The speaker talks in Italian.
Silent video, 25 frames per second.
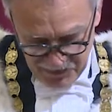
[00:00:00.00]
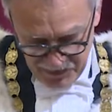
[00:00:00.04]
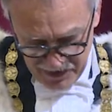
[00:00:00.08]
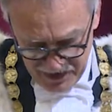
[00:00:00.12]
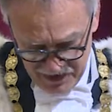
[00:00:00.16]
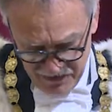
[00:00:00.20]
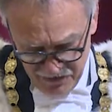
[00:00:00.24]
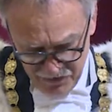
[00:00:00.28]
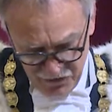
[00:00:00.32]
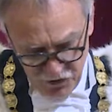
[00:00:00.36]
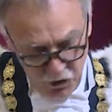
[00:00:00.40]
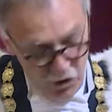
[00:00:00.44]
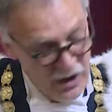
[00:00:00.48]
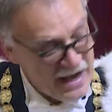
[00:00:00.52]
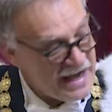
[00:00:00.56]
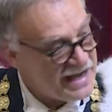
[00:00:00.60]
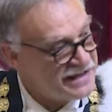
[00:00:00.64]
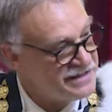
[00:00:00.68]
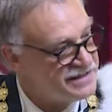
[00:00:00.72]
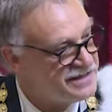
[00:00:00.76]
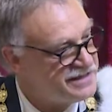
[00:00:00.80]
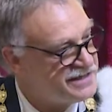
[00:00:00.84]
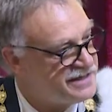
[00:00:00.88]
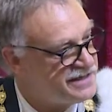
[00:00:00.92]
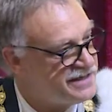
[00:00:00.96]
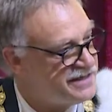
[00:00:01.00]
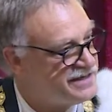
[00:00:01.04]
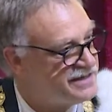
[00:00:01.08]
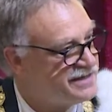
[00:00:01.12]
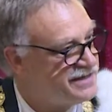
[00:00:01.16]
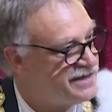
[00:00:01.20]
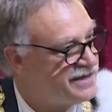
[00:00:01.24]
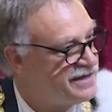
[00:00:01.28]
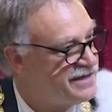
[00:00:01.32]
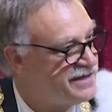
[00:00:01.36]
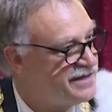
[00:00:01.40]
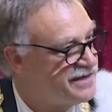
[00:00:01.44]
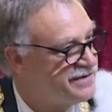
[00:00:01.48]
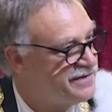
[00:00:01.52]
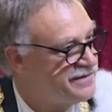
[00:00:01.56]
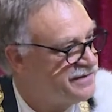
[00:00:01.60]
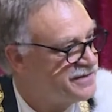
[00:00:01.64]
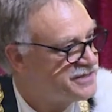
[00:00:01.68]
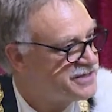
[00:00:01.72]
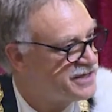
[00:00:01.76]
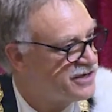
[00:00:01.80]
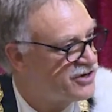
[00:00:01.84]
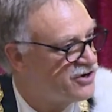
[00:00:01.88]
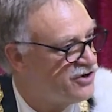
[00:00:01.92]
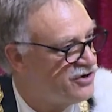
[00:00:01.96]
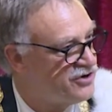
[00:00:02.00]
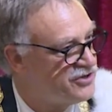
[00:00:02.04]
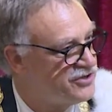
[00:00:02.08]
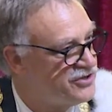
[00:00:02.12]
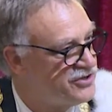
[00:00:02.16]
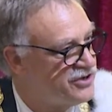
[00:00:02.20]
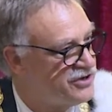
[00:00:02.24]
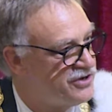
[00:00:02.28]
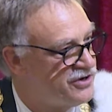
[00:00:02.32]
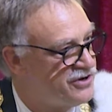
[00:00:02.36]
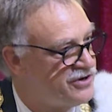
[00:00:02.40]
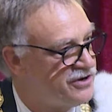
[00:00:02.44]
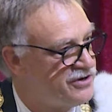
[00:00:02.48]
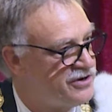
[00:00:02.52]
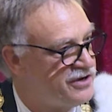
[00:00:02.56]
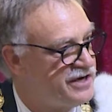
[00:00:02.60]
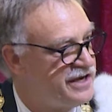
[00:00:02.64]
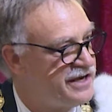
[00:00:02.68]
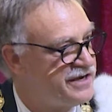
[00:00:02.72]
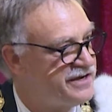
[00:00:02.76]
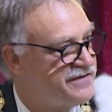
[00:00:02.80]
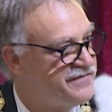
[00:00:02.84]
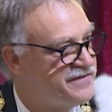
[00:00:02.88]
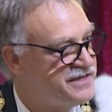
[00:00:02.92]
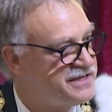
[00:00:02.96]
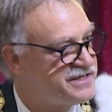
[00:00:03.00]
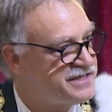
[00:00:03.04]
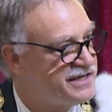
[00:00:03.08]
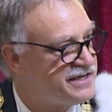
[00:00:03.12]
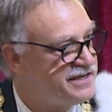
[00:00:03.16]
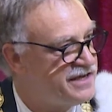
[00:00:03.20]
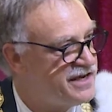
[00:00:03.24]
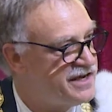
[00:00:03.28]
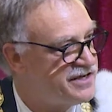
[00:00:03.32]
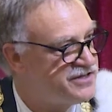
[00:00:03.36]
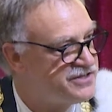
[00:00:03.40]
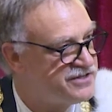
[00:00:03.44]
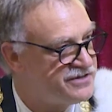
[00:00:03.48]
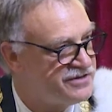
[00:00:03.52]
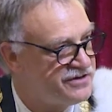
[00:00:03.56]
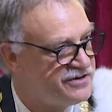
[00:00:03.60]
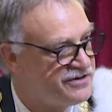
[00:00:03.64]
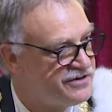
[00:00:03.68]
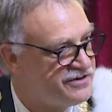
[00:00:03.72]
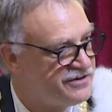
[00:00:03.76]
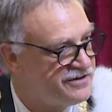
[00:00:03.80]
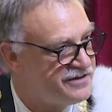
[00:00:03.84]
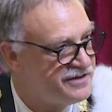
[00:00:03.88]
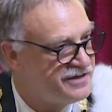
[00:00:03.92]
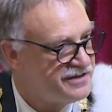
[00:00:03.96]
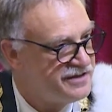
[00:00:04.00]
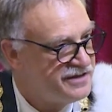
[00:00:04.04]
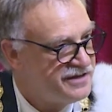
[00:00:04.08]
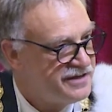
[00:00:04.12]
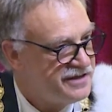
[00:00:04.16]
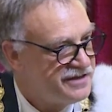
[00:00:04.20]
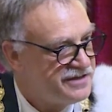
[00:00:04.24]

influenti eh, secondo la rivista Nature